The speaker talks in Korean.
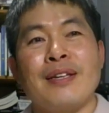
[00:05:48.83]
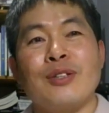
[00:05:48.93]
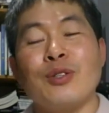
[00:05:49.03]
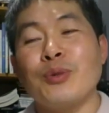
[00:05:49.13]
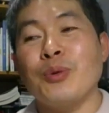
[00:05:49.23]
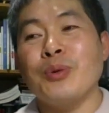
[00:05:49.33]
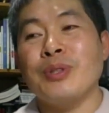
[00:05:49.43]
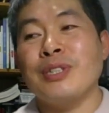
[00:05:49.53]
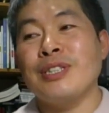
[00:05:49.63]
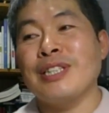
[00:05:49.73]
그리고
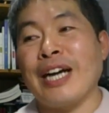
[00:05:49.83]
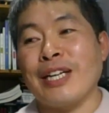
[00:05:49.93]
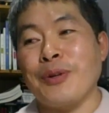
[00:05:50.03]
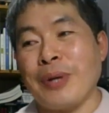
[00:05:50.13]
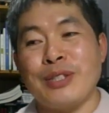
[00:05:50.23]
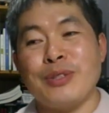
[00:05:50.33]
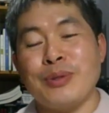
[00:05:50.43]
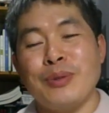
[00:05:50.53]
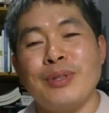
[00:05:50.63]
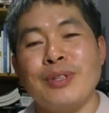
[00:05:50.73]
그 가게로
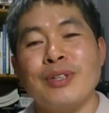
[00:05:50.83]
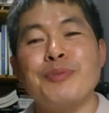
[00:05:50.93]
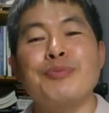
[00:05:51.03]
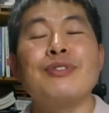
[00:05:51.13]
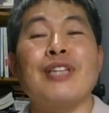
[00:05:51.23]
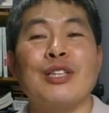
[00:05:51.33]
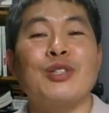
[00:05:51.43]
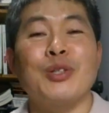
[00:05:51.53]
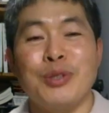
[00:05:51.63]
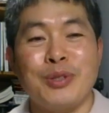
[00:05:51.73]
갔죠. 근데 문이
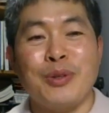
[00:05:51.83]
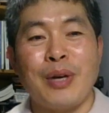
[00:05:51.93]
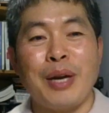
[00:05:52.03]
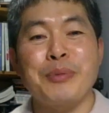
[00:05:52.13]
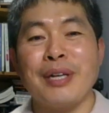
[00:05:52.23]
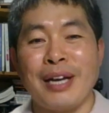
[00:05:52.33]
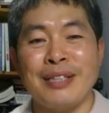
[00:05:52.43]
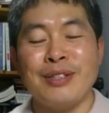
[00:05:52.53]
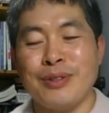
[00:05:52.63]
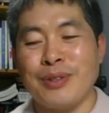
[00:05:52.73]
닫혀 있어요. 할머니가
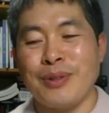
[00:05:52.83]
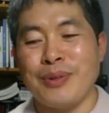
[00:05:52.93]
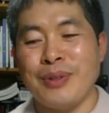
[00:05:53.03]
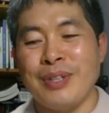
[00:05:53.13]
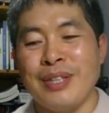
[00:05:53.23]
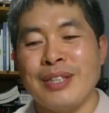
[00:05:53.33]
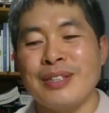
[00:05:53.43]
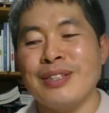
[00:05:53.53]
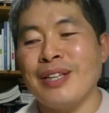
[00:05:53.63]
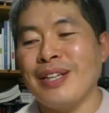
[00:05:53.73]
안 계세요.
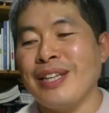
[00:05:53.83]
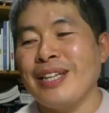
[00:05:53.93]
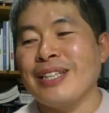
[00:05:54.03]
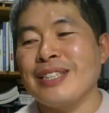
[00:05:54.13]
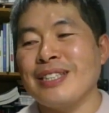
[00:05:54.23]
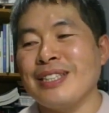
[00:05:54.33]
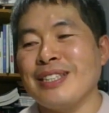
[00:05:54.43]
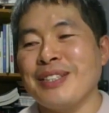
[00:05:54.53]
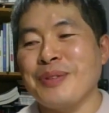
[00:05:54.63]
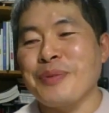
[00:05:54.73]
근데
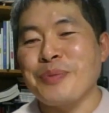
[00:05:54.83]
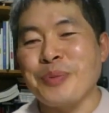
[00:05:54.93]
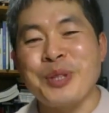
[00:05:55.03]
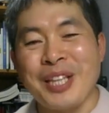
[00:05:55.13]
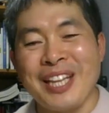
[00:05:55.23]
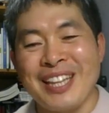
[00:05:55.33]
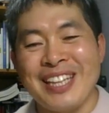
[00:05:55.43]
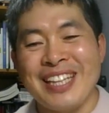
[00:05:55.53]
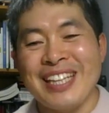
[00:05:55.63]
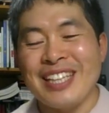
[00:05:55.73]
그 못된
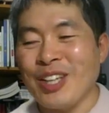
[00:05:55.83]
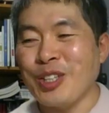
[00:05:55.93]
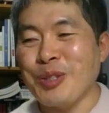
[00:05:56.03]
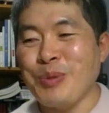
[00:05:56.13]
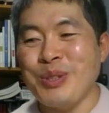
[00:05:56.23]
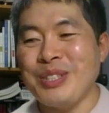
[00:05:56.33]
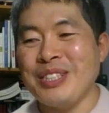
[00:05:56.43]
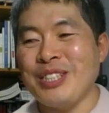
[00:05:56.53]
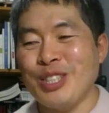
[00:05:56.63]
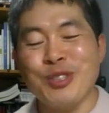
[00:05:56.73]

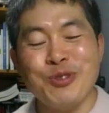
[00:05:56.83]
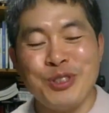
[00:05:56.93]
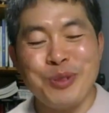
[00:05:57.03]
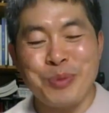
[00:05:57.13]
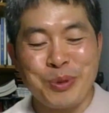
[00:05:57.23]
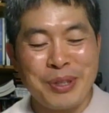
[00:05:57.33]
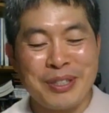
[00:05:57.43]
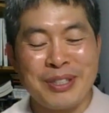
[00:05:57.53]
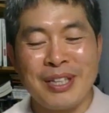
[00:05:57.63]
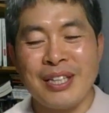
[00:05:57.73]
형님인지 친구인지는
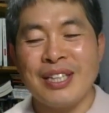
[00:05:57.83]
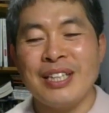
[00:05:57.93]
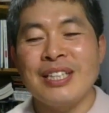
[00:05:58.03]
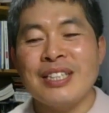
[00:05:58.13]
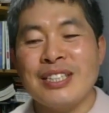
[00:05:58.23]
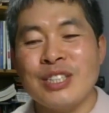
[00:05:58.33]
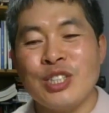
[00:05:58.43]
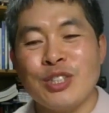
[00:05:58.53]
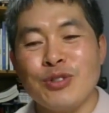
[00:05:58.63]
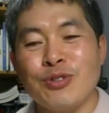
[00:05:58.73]
모르겠는데 그
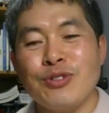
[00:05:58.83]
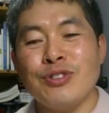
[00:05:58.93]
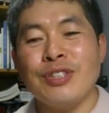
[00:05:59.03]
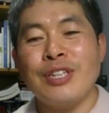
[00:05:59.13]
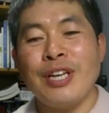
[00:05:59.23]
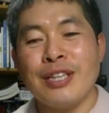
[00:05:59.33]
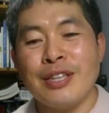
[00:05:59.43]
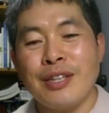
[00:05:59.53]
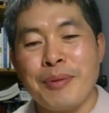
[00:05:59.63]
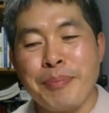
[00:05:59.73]
친구들이
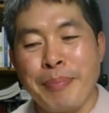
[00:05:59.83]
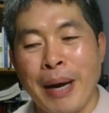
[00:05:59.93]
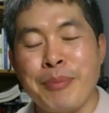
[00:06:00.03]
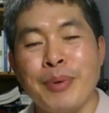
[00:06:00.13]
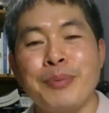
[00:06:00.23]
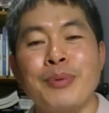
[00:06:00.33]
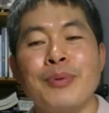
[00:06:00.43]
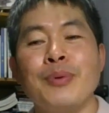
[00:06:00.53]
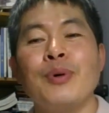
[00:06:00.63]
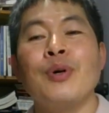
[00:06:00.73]
했던
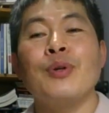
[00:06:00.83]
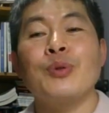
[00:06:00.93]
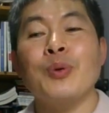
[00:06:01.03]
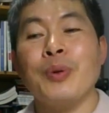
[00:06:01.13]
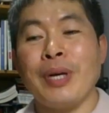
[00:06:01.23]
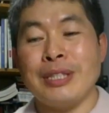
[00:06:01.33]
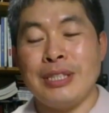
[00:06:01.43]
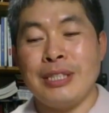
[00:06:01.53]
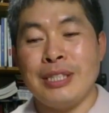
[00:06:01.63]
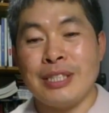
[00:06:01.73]
방법으로
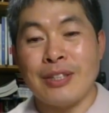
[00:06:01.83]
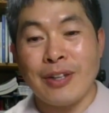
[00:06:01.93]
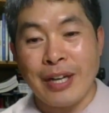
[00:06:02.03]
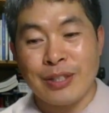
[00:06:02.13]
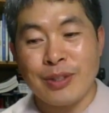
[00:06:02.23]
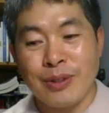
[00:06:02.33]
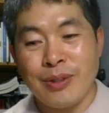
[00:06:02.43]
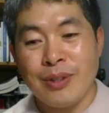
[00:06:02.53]
똑같이 들어가서